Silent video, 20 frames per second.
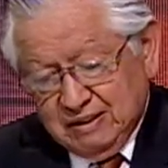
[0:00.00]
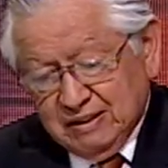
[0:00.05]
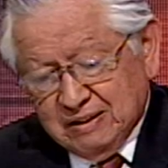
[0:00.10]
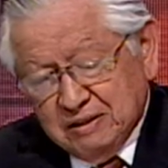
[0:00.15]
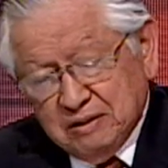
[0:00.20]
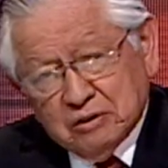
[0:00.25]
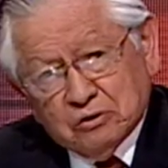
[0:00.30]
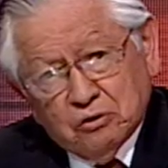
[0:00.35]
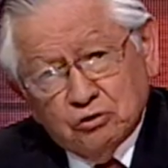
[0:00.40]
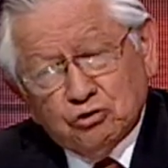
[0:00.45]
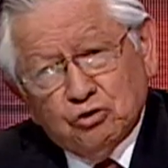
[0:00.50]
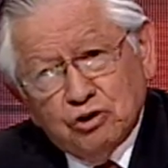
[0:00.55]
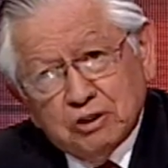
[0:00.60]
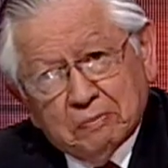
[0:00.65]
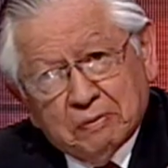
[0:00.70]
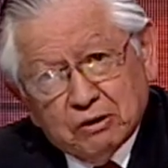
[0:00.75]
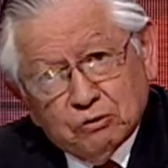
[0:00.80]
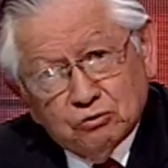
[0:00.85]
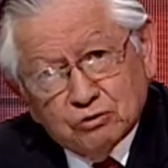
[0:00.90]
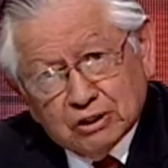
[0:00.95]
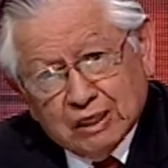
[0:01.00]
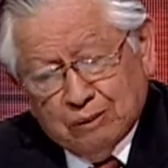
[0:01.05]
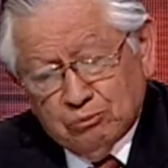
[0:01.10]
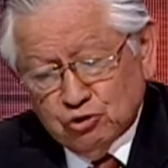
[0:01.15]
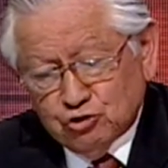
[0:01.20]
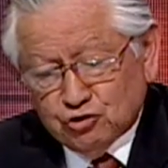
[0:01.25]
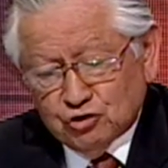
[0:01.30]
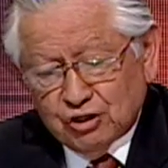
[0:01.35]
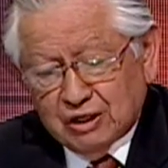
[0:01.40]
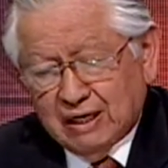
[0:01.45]
Incluso le
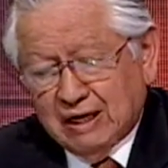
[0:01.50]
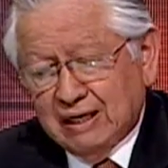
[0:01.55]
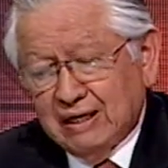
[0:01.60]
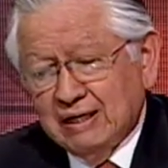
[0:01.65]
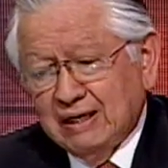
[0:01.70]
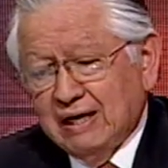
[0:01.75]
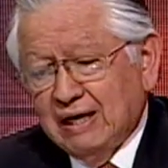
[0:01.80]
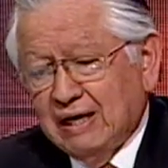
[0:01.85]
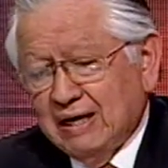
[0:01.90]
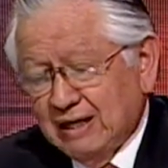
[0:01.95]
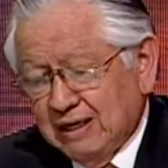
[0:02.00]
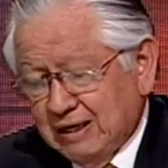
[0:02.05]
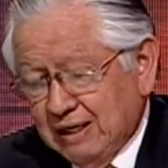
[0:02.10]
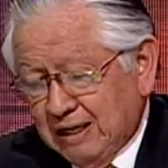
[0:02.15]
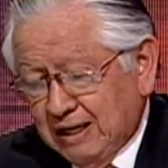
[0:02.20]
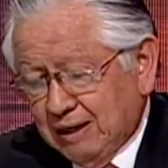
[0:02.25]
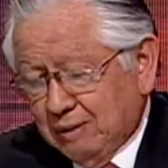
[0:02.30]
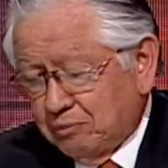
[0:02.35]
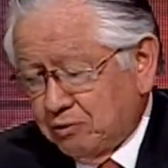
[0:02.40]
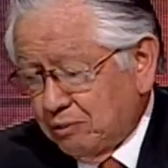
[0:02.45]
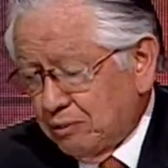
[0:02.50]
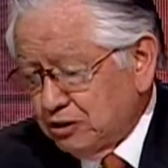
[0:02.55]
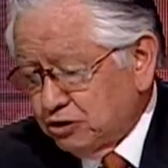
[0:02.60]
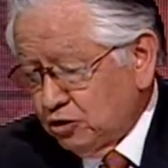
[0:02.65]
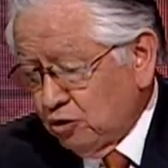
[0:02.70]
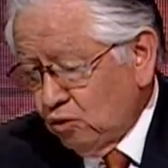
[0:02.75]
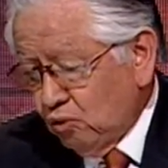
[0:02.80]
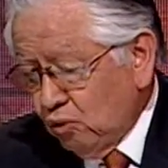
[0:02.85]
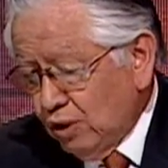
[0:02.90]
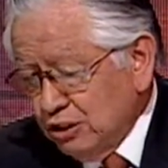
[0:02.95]
preguntamos a la
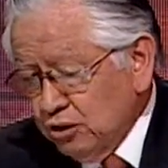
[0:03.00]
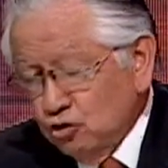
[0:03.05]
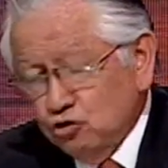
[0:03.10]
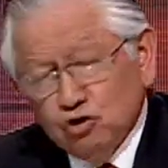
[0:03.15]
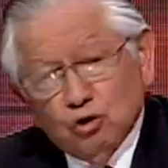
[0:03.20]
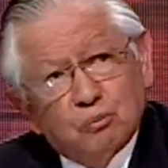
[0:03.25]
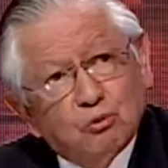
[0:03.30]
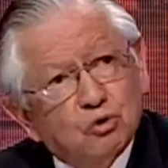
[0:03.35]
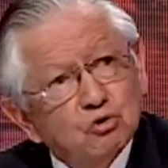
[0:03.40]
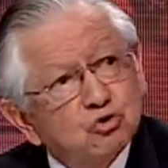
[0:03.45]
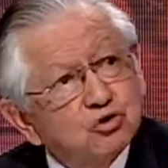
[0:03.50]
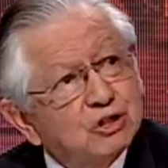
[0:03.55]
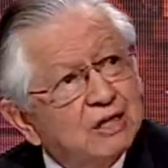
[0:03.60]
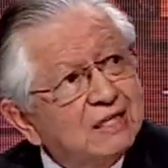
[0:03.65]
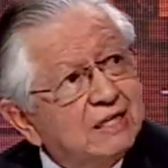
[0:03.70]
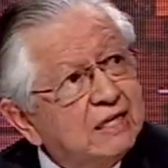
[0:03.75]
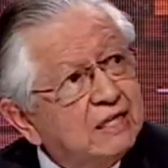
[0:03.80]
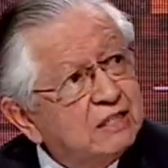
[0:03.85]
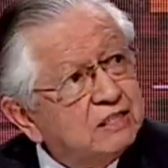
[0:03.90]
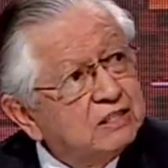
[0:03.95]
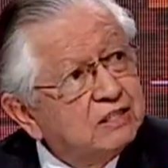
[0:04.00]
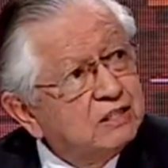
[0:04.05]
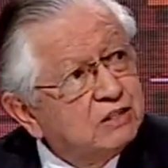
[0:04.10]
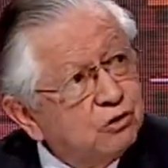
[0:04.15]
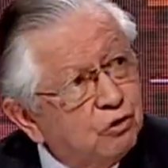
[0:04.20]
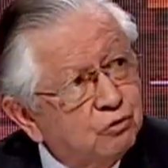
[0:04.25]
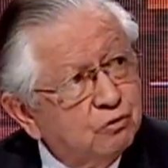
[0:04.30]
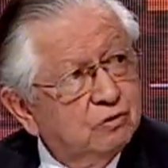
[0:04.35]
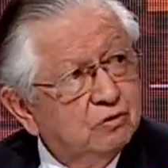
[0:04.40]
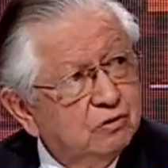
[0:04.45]
población, ¿cuándo tomó usted la
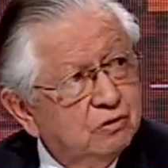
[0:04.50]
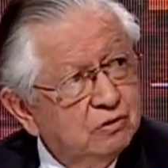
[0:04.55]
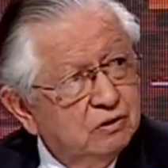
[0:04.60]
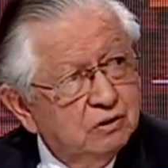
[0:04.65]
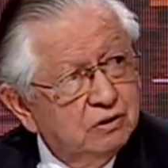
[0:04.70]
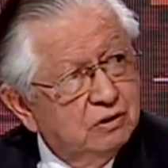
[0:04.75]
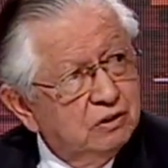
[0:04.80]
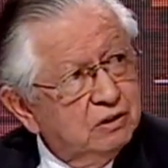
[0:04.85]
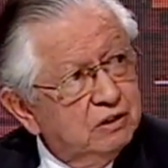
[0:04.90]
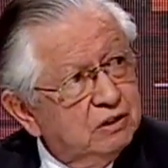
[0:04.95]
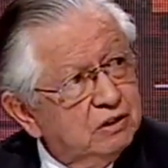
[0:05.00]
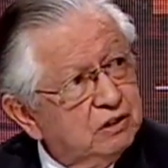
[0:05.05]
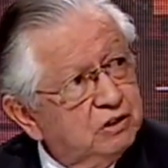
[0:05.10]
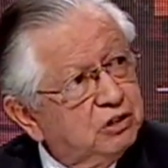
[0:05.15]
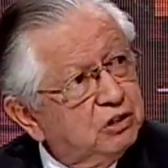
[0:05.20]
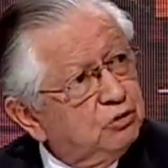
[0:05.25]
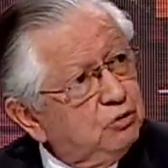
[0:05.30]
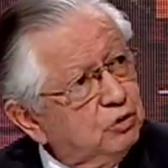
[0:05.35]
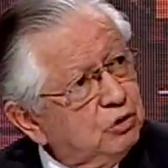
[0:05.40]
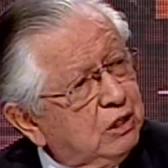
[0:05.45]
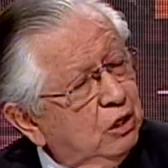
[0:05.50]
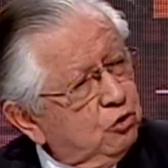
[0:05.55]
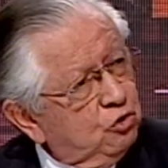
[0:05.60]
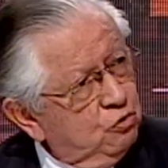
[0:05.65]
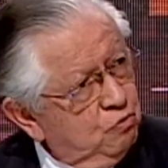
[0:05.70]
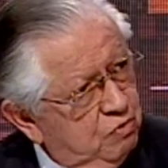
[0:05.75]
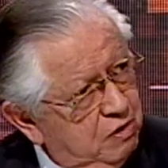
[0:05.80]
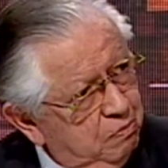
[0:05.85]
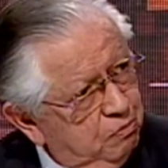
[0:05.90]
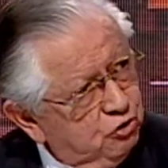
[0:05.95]
decisión? Resulta que
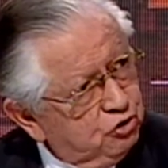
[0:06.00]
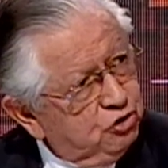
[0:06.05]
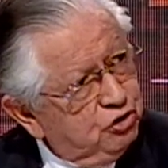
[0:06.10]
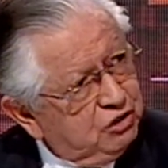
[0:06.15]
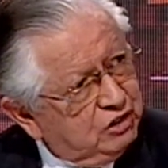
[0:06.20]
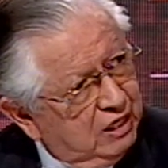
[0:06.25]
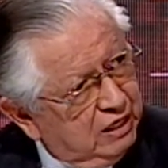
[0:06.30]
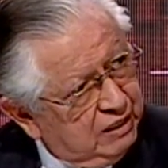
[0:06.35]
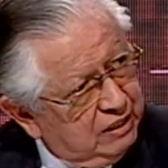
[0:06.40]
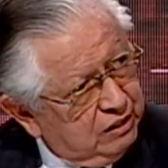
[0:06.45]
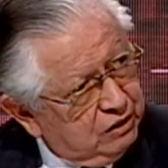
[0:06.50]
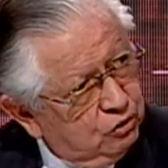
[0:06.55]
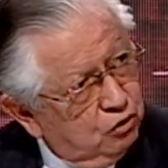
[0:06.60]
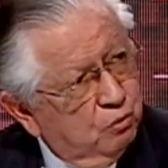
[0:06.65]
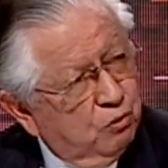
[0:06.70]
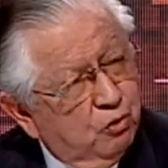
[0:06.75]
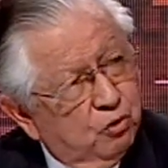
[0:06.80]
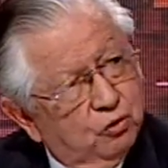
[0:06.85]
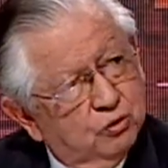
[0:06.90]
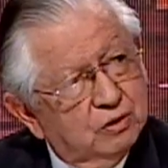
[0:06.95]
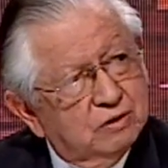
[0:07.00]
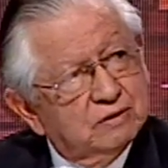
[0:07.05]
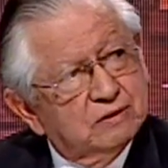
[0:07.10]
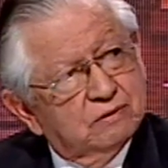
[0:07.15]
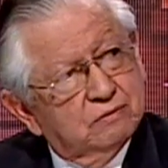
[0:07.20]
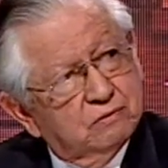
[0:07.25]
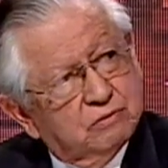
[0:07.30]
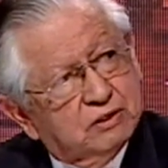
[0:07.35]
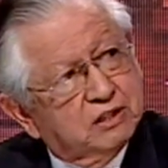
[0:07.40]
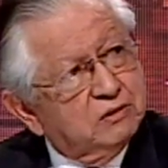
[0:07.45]
un buen porcentaje tomó
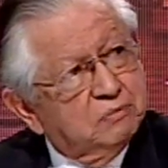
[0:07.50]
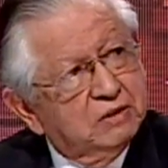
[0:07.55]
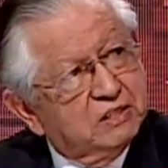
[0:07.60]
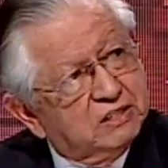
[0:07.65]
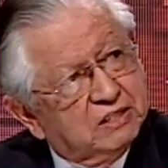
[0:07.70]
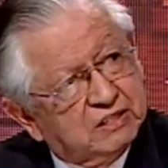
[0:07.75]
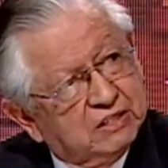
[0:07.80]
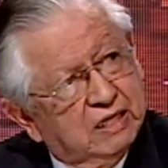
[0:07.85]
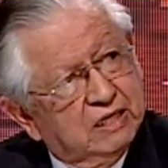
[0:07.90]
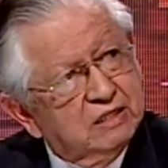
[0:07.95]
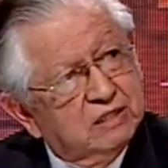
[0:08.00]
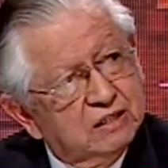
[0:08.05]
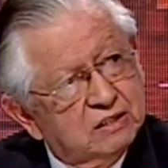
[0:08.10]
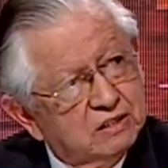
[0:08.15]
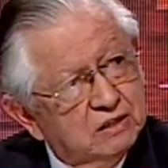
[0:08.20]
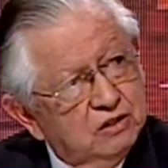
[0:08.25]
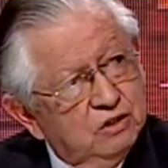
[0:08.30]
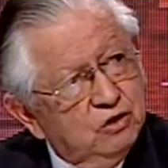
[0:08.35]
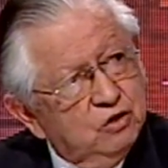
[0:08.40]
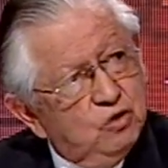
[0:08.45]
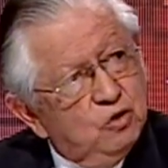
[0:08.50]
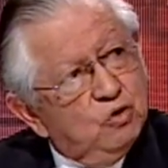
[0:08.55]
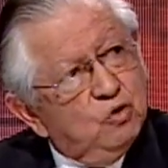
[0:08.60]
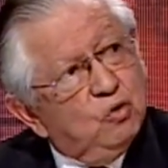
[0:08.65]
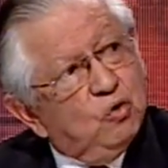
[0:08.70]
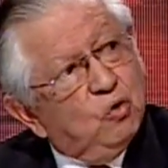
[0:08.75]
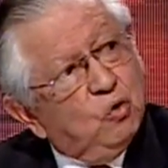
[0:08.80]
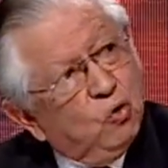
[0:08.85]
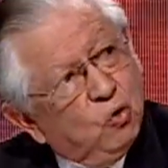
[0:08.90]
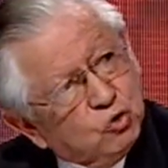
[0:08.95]
tres meses antes,
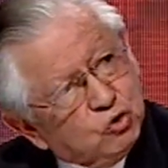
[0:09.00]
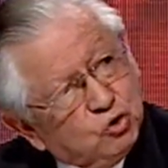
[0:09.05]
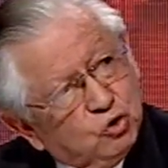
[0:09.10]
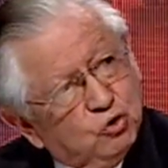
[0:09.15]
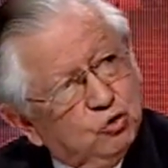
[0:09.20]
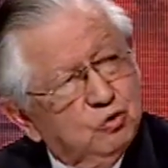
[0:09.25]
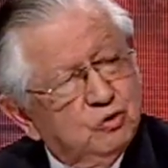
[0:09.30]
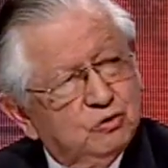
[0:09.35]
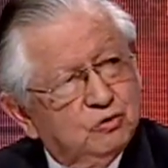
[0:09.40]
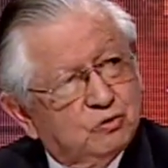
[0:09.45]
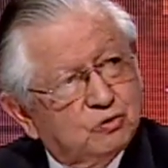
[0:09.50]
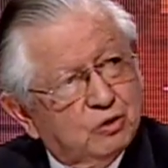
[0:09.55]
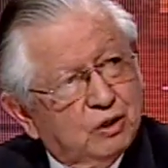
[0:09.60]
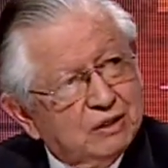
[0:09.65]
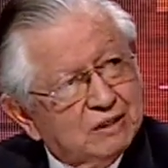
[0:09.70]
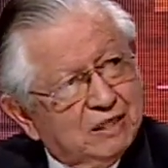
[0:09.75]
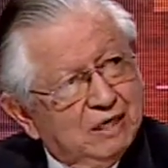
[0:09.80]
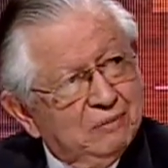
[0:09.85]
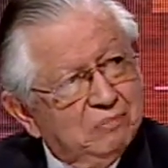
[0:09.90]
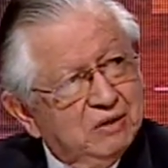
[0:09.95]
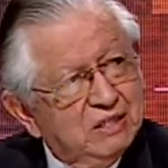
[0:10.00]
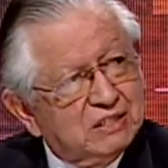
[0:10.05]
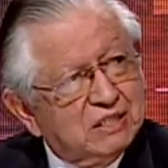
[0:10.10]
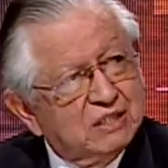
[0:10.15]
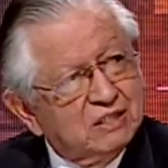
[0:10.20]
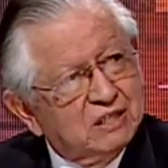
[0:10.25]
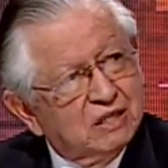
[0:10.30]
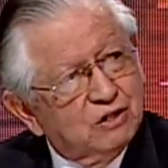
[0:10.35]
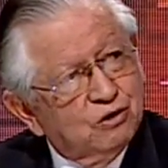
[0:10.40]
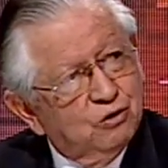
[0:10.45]
otro durante el mes
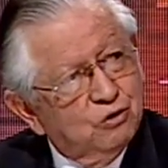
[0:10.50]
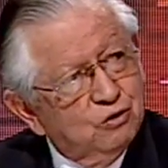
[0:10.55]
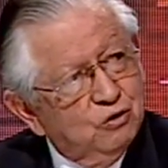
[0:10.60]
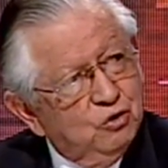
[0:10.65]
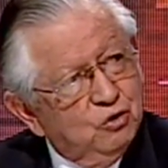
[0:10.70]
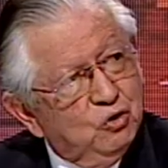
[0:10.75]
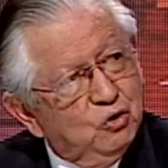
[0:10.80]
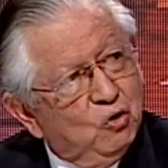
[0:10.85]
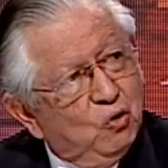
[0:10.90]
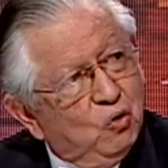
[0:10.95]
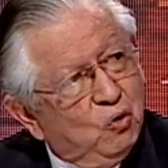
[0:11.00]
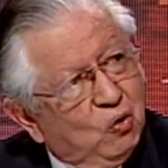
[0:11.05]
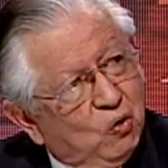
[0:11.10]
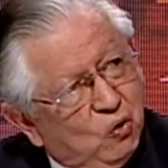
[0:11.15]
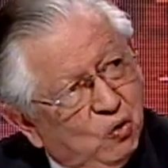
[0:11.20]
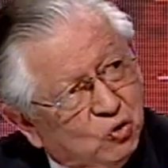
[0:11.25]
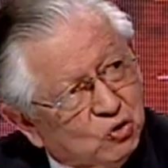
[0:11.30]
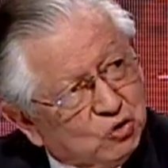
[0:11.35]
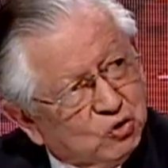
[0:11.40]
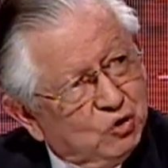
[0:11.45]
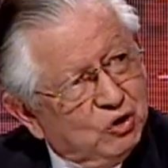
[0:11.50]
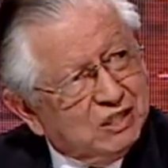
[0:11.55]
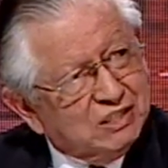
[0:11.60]
anterior, otro la